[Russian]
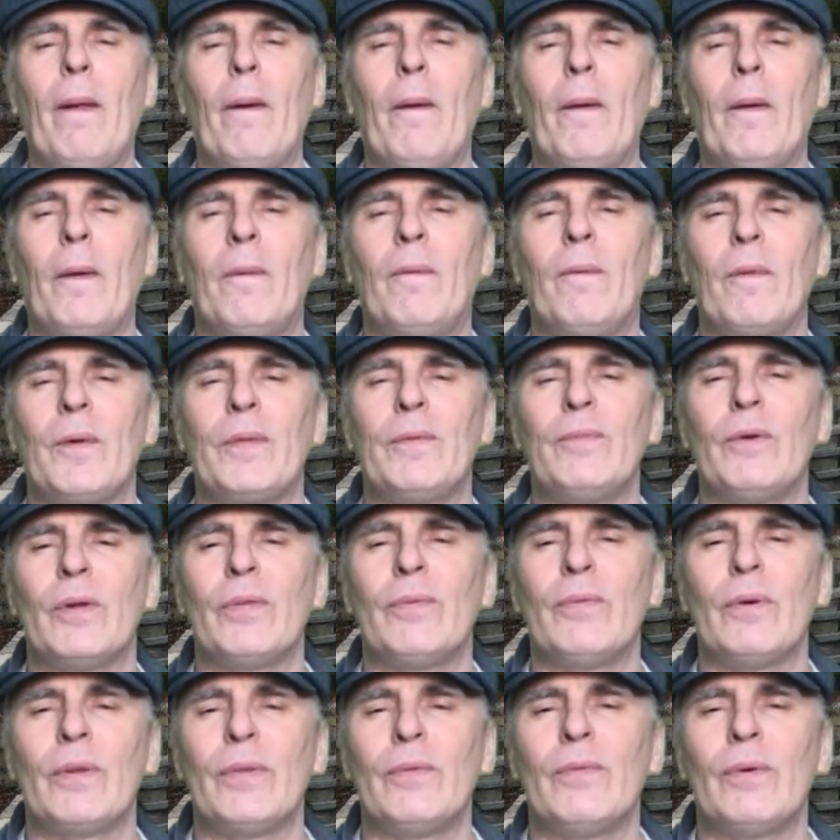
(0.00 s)
Вот,
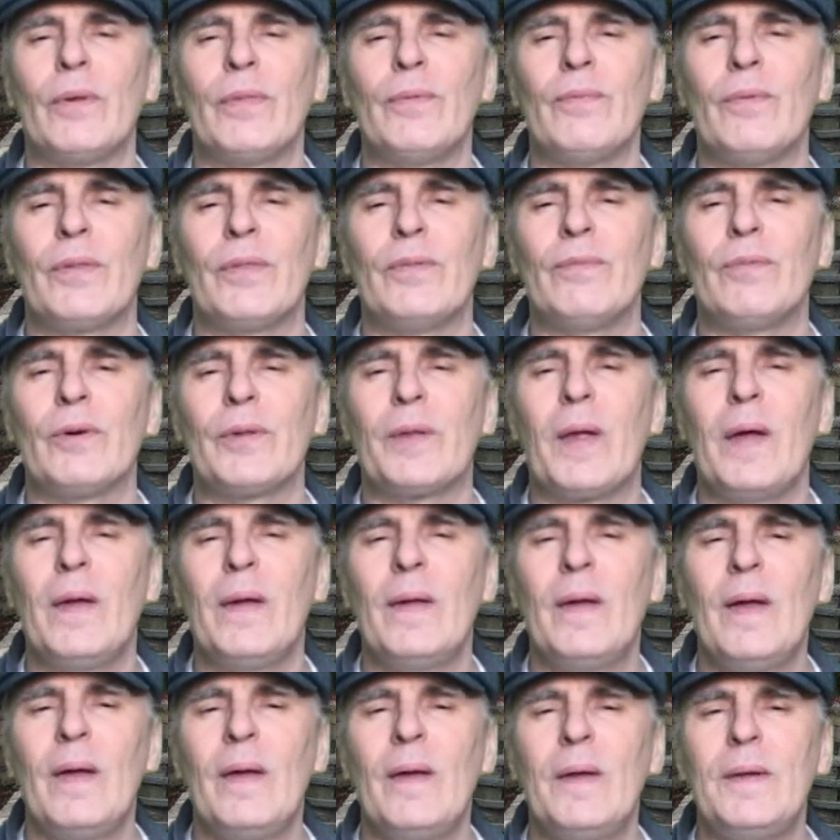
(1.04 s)
вот, вот, вот, вот, вот.
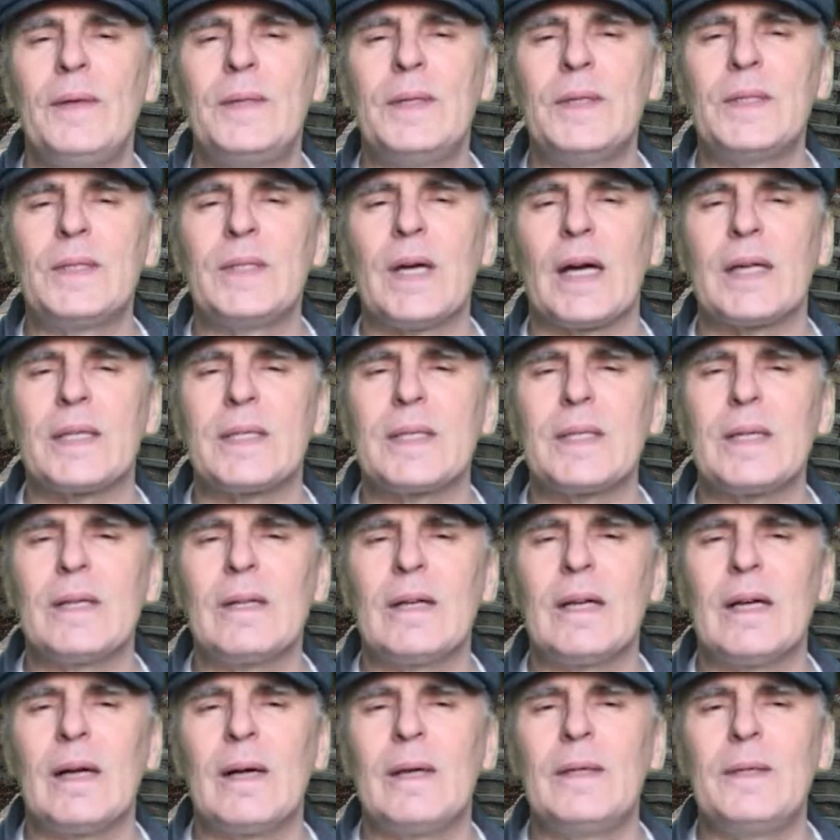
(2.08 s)
Сейчас
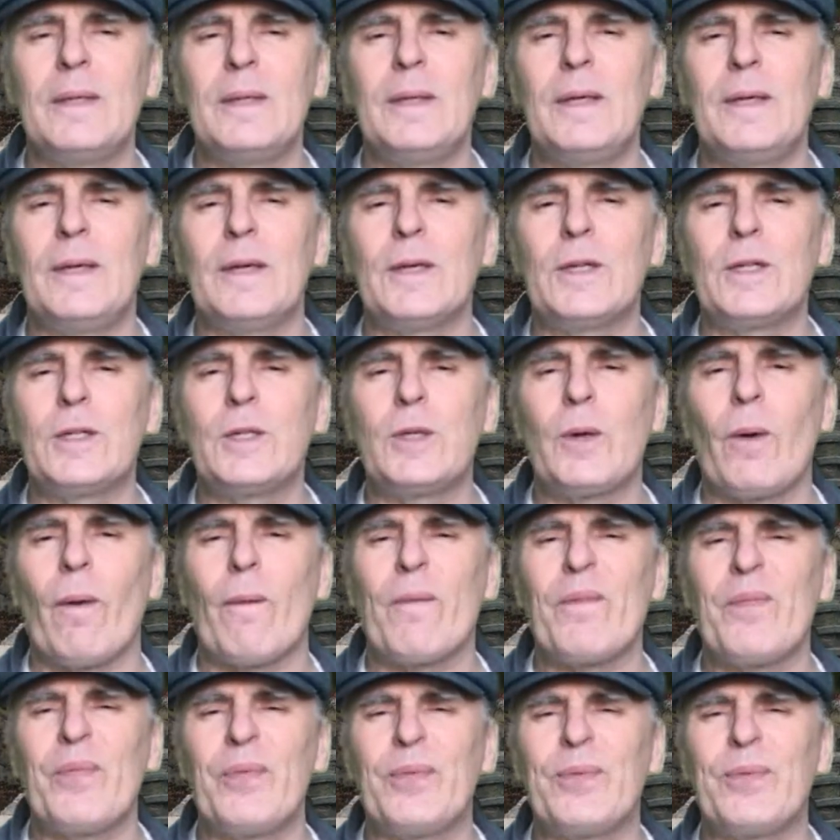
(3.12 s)
еще